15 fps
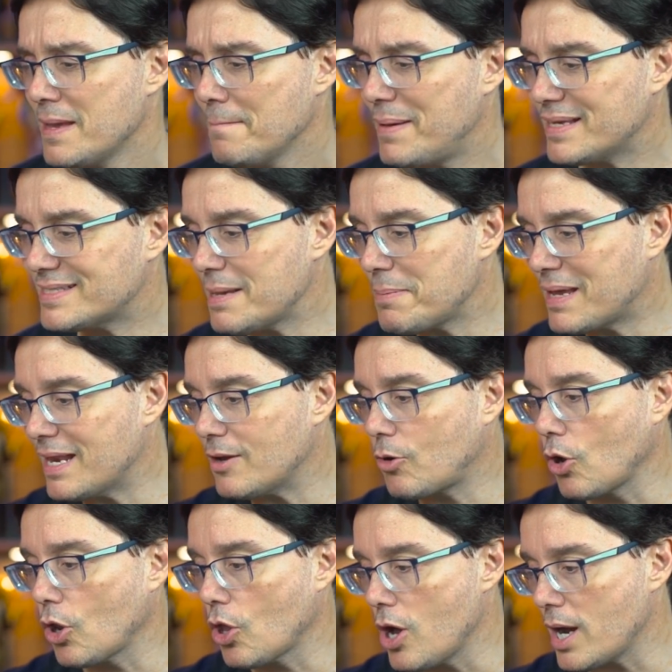Percebe que ele
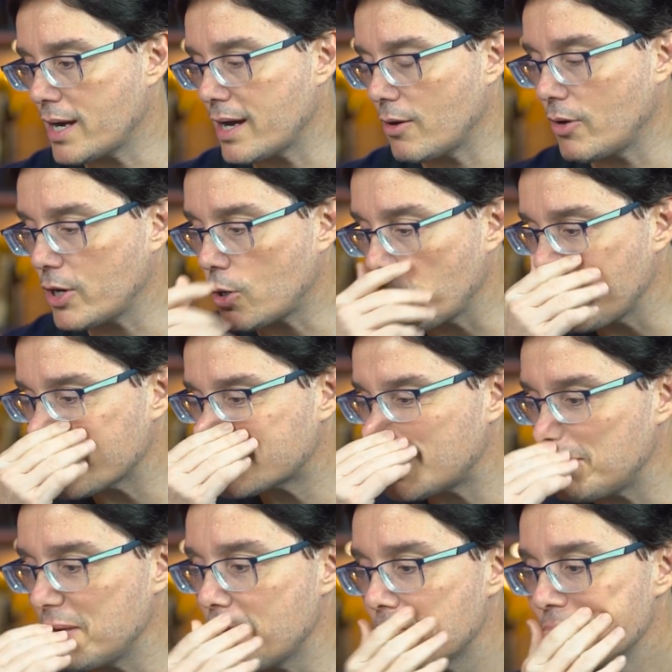coloca, agora que eu
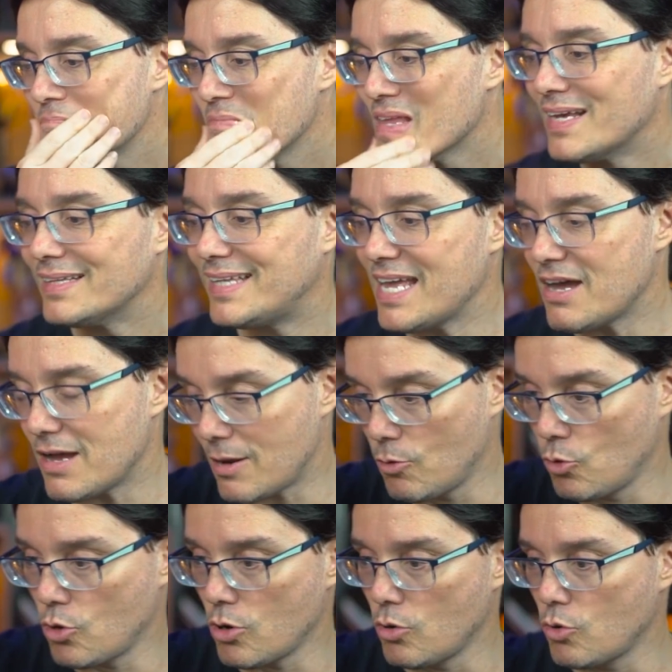percebi, tem a,
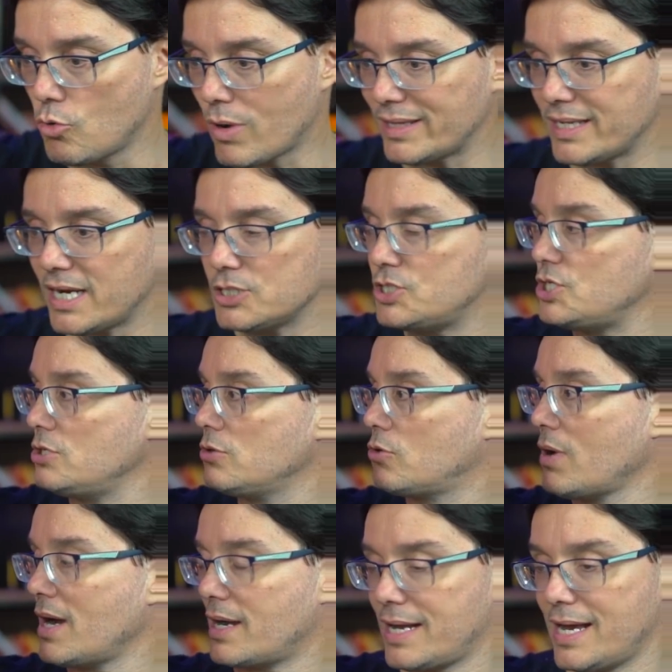o, o, quadradinho
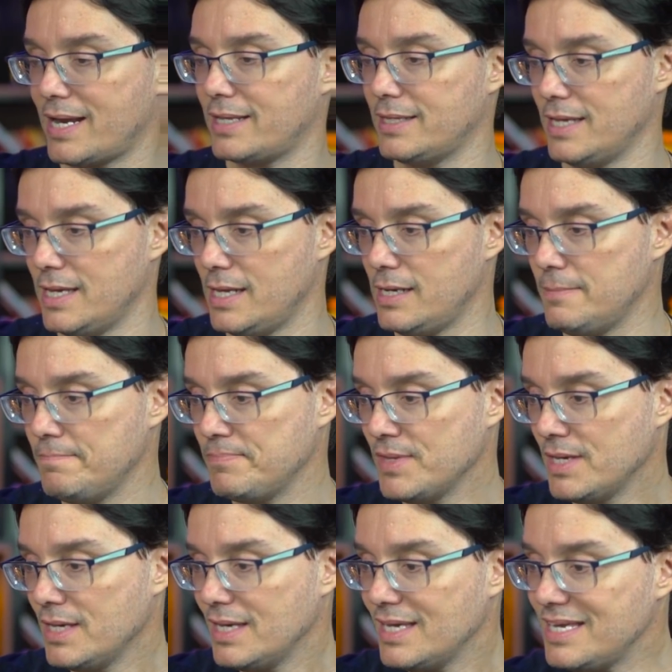com a cara dele,
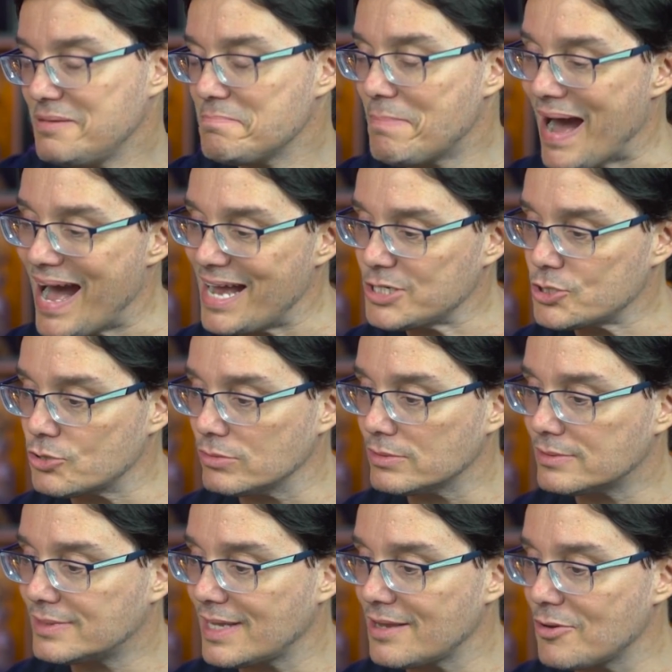uhum. e embaixo
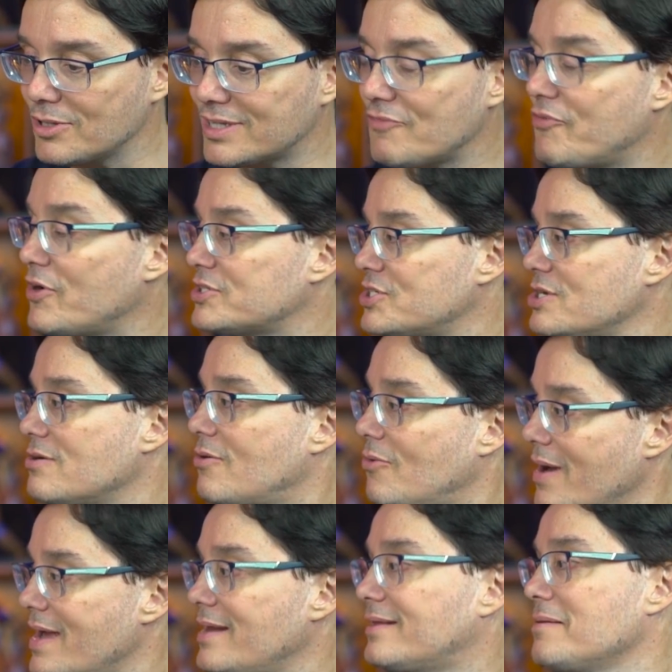tem outra fotinho
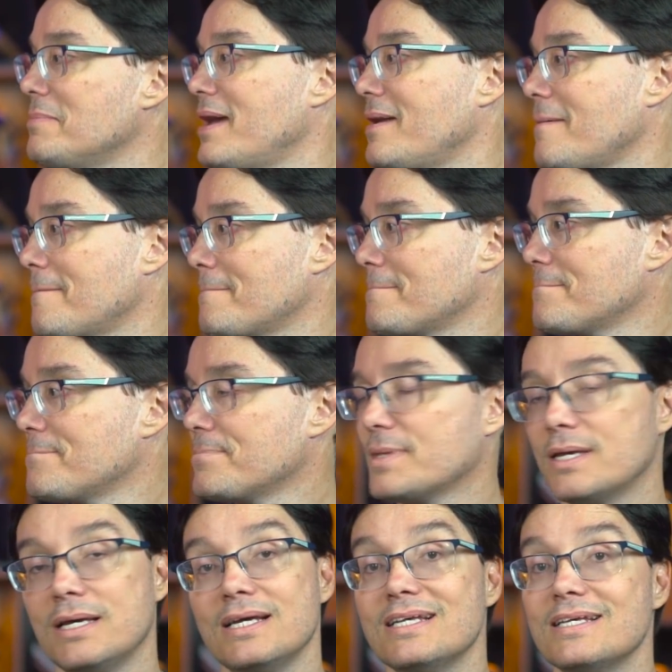com ele também.
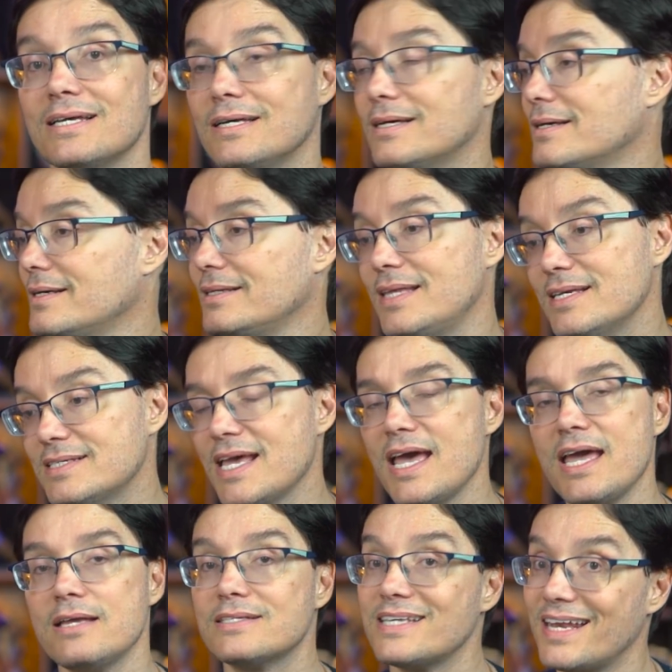Em desenho lá. Em
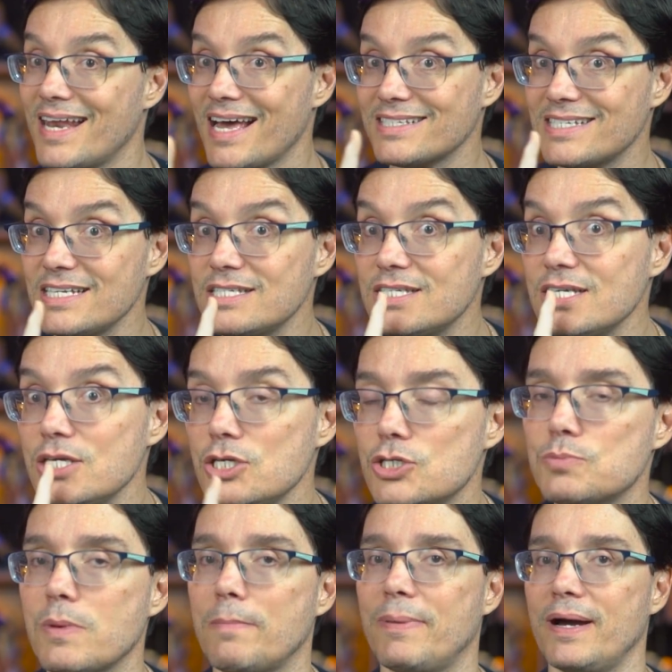desenho, isso é
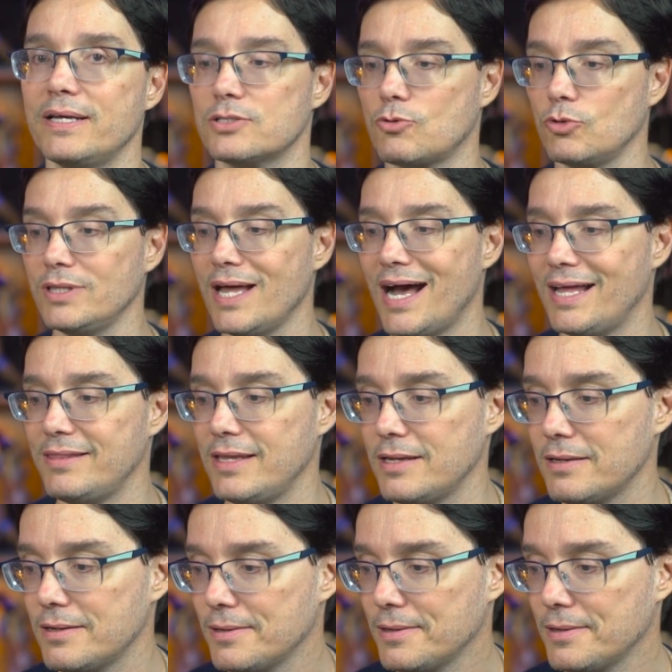narcisismo, rapaz. Cuidado, hein?